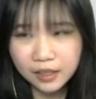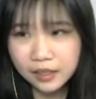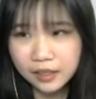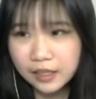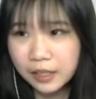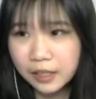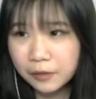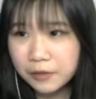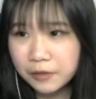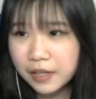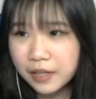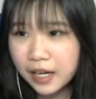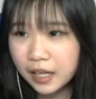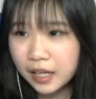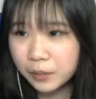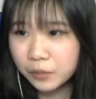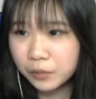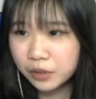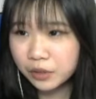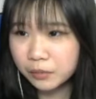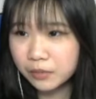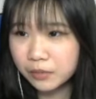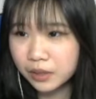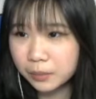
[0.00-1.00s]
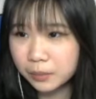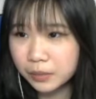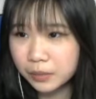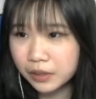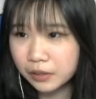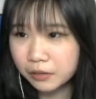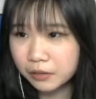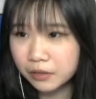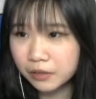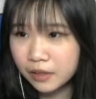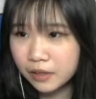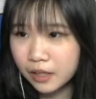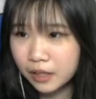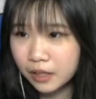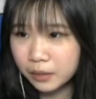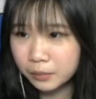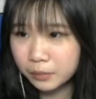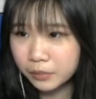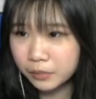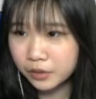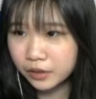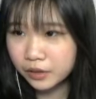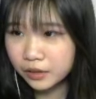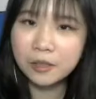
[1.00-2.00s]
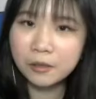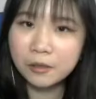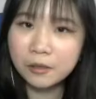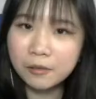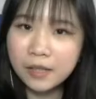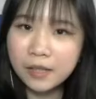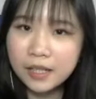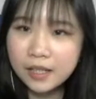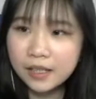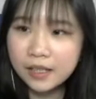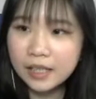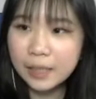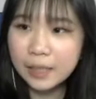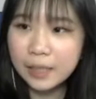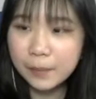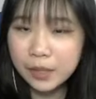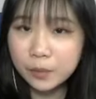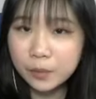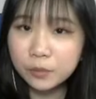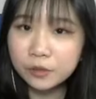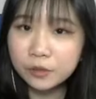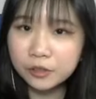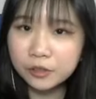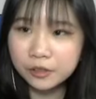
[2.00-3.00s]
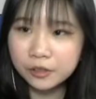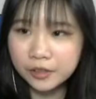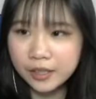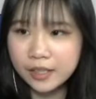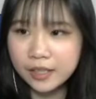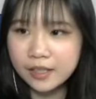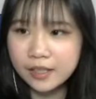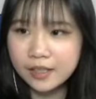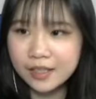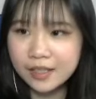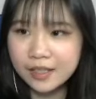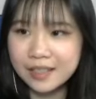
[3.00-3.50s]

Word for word: Garuda Armor berapa Garuda Armor? Wah, kabar buruk, guys.